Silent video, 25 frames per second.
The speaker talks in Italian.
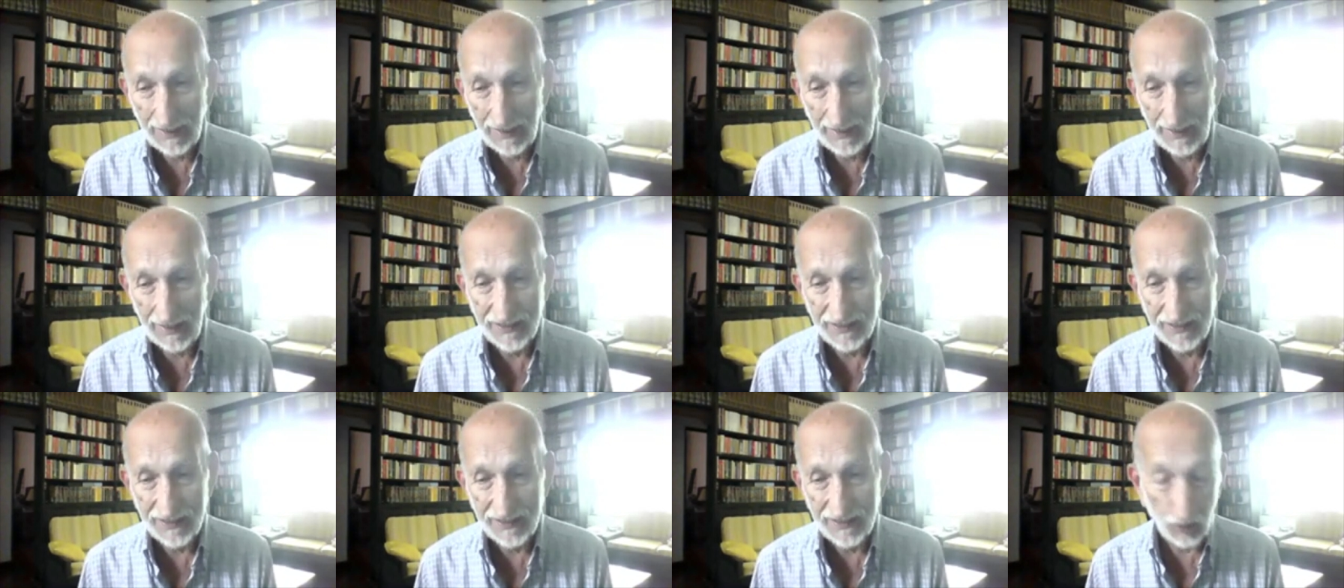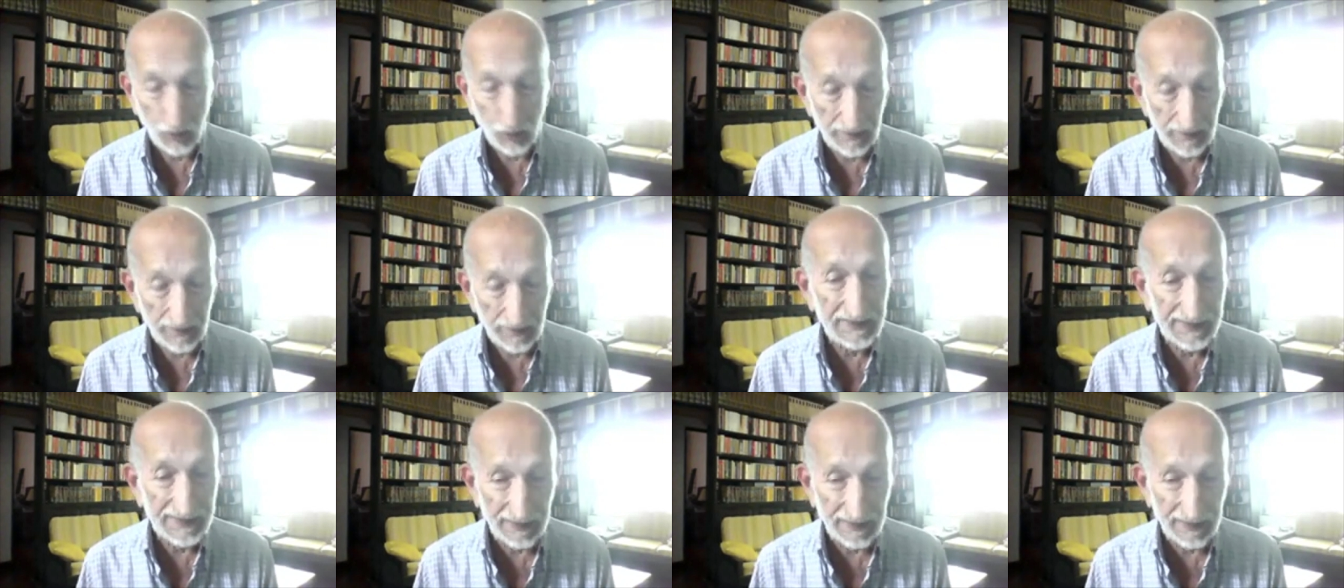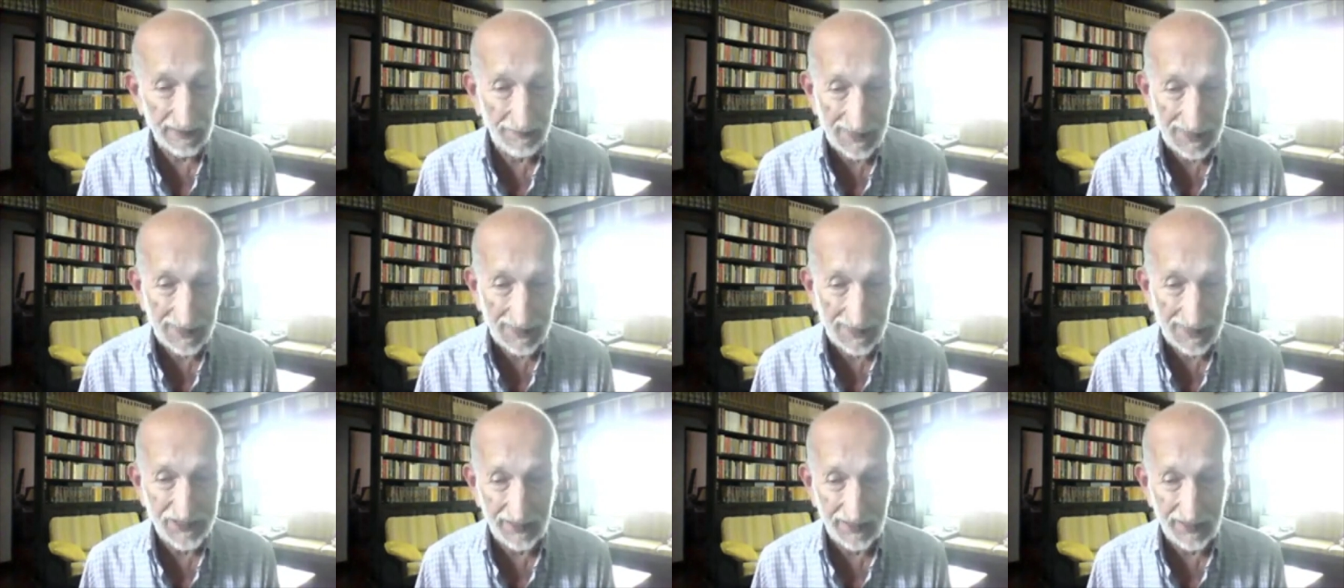eh, sicuramente
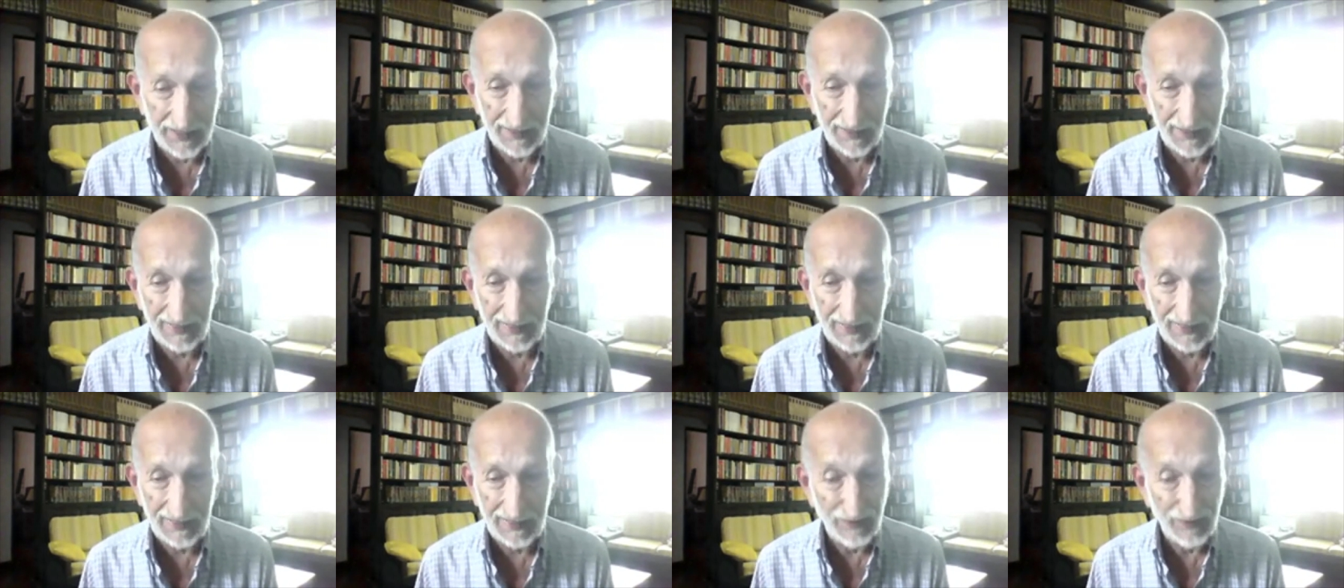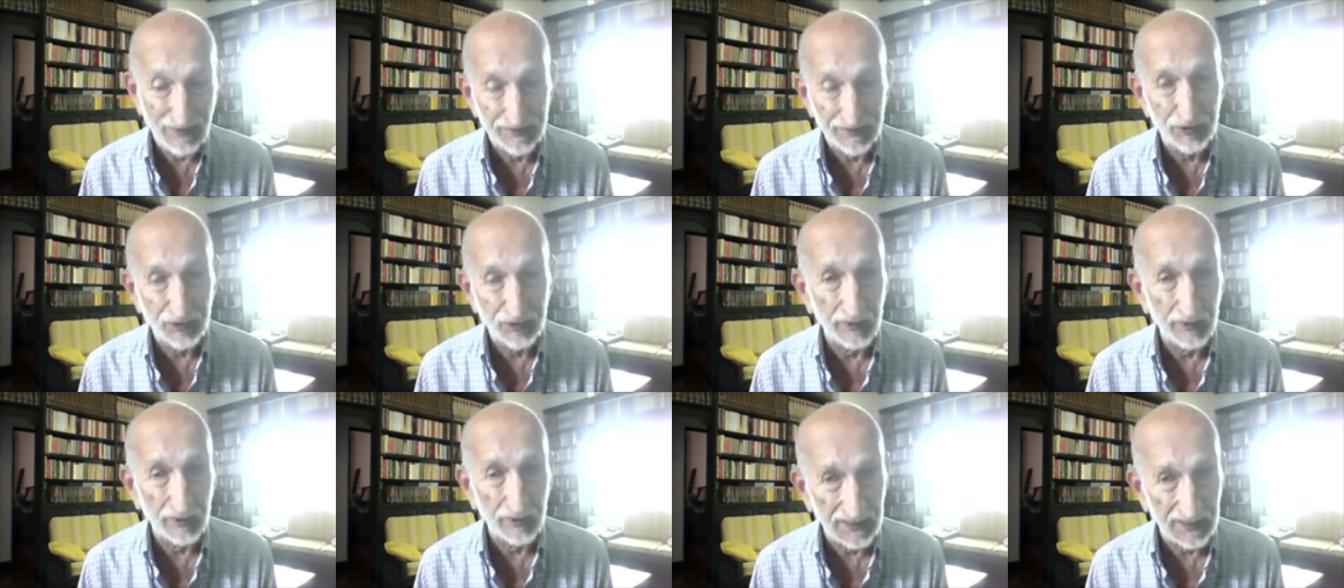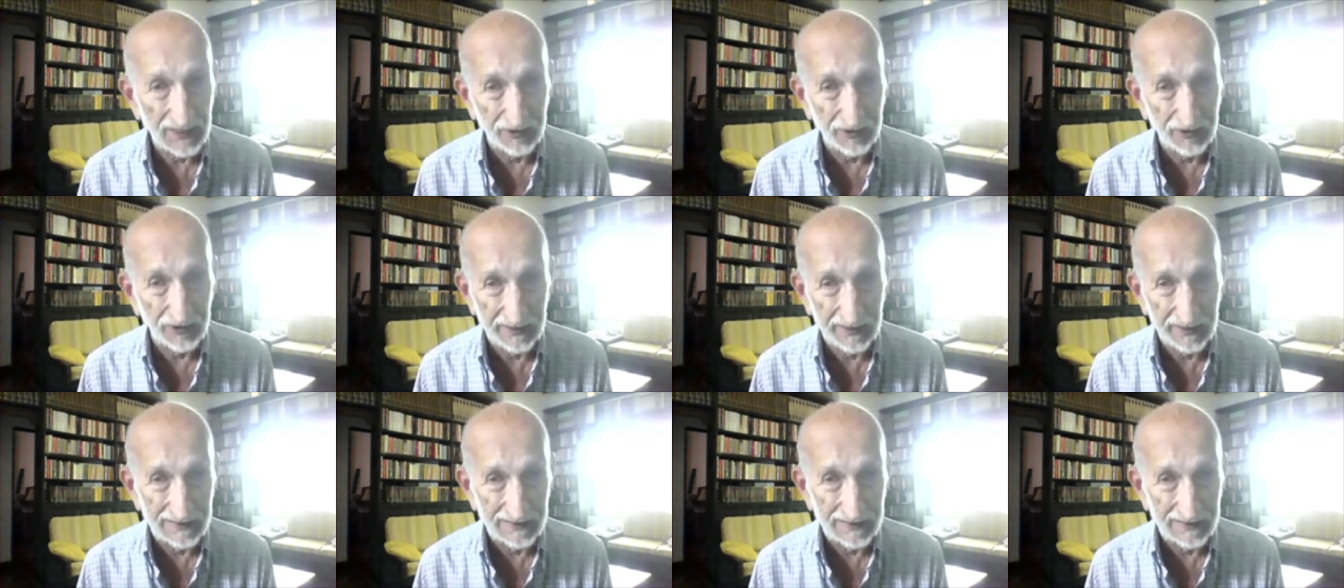capace e aveva
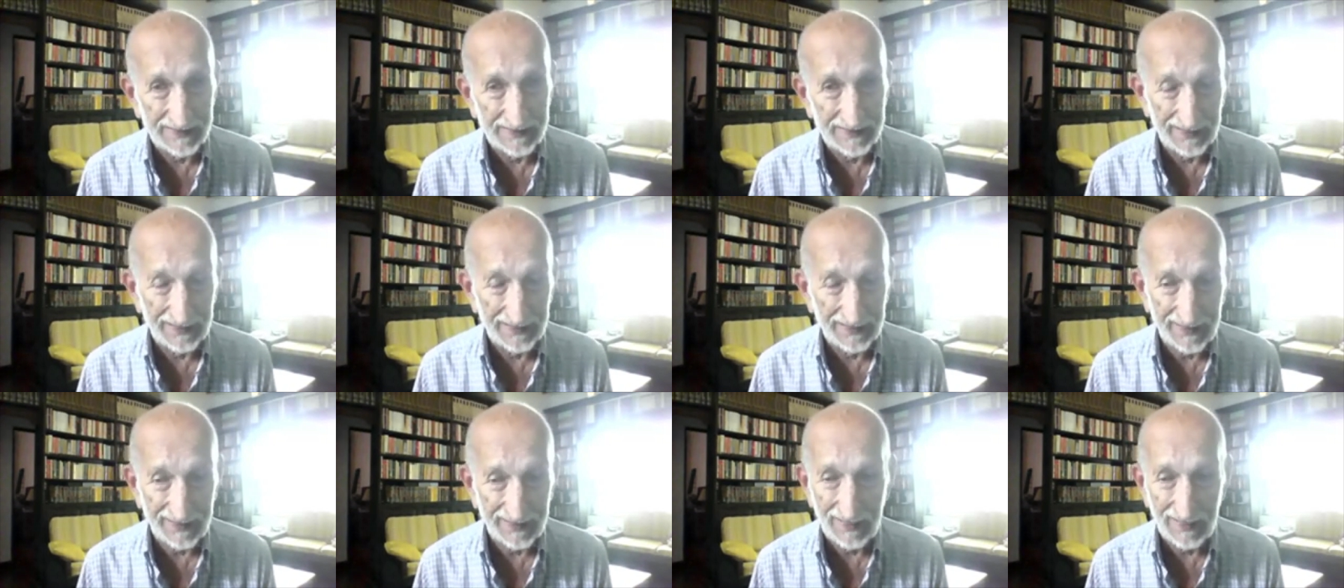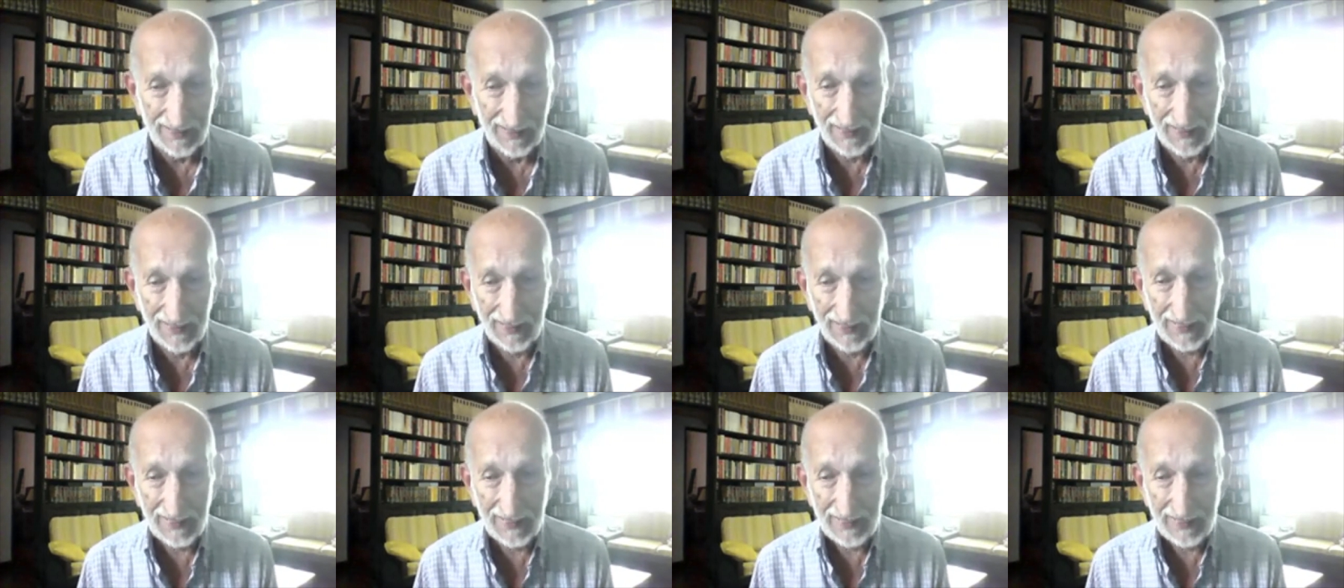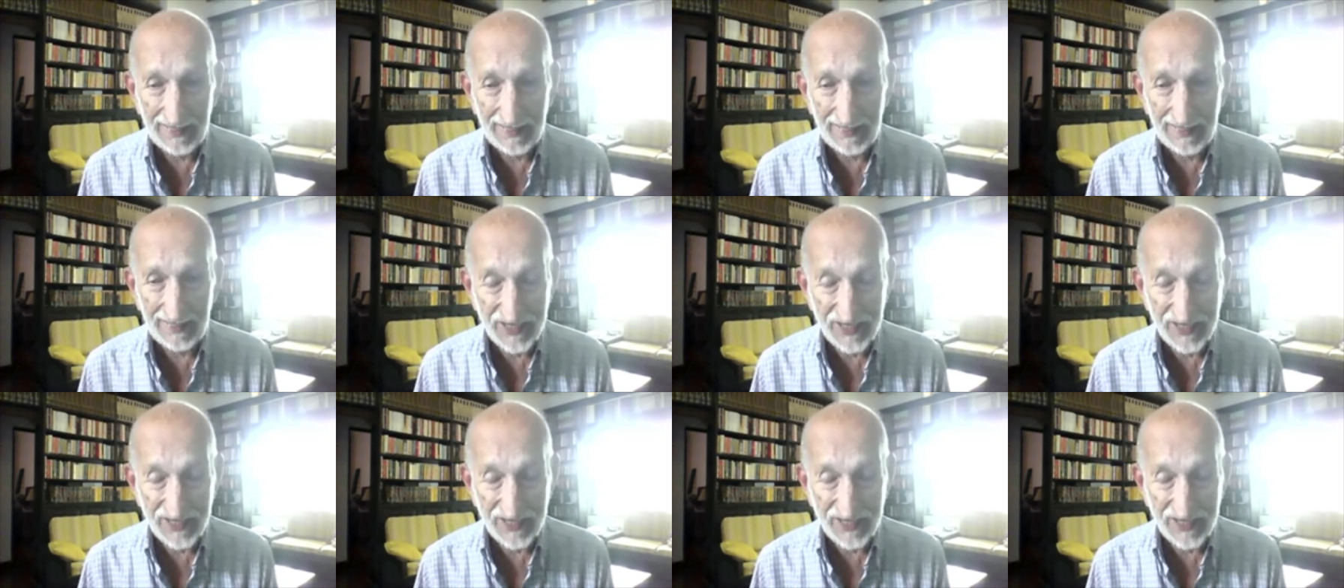studiato in Inghilterra
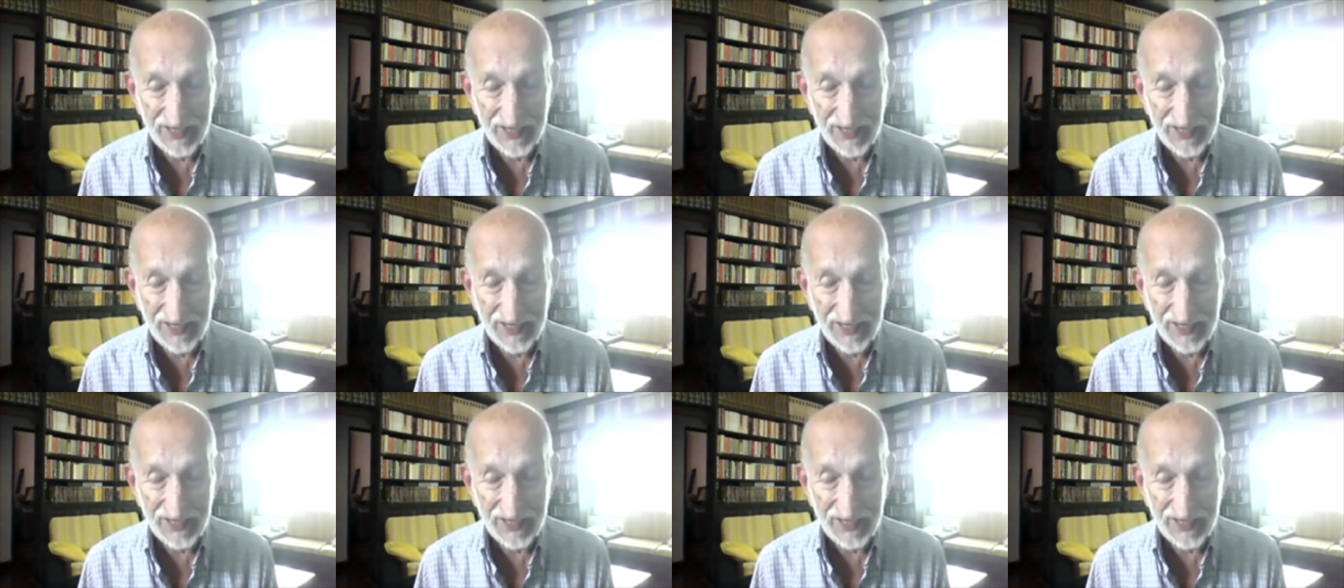e